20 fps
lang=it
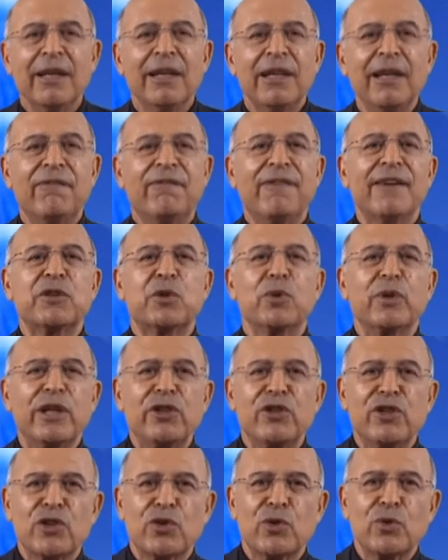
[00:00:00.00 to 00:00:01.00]
Il fatto
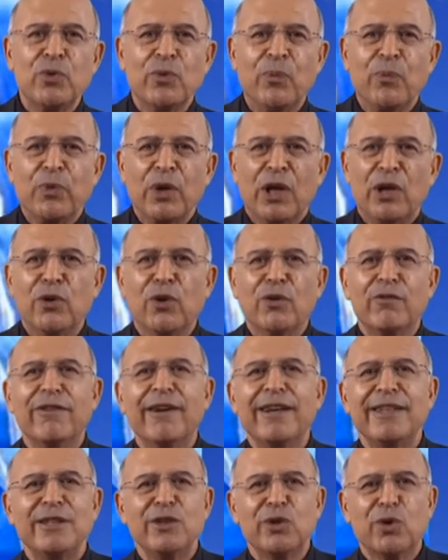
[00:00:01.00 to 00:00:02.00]
che Gesù non
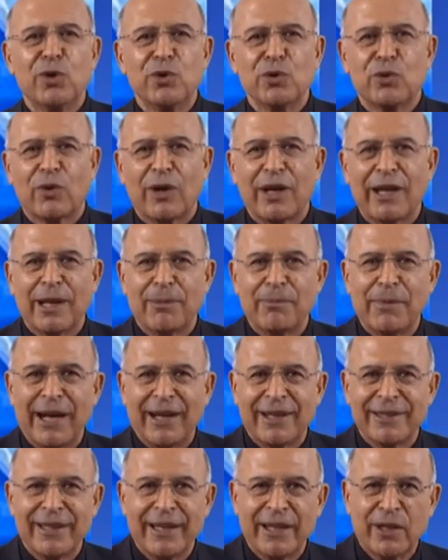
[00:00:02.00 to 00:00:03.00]
va incontro alla
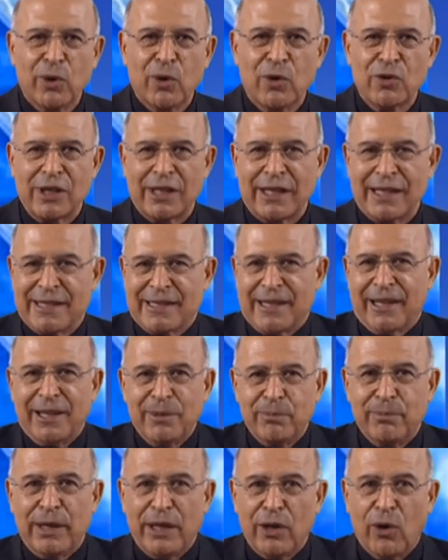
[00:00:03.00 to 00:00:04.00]
madre, cosa che
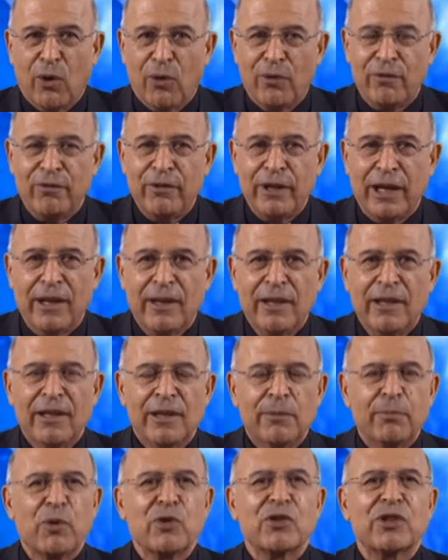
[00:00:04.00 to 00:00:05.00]
sarebbe ovvia,
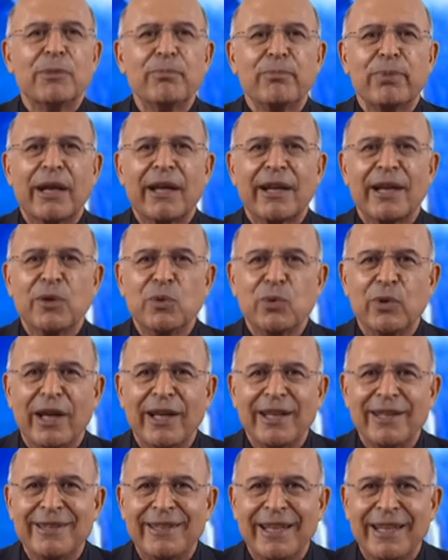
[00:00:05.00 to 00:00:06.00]
può sembrare una
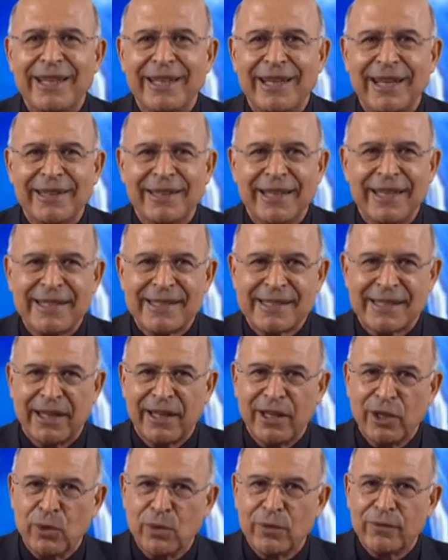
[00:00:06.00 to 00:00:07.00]
indelicatezza
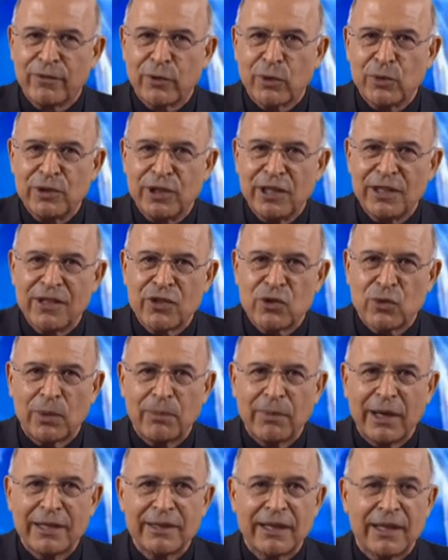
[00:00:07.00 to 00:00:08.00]
nei confronti di sua
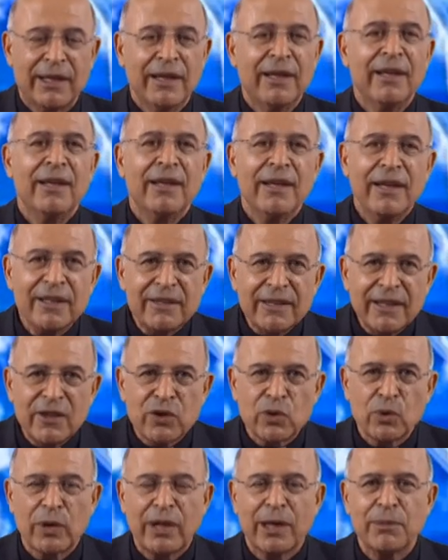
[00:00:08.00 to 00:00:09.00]
madre e dei
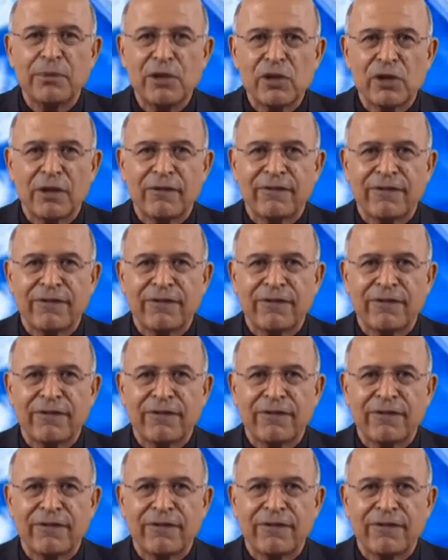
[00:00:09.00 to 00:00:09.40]
suoi amici e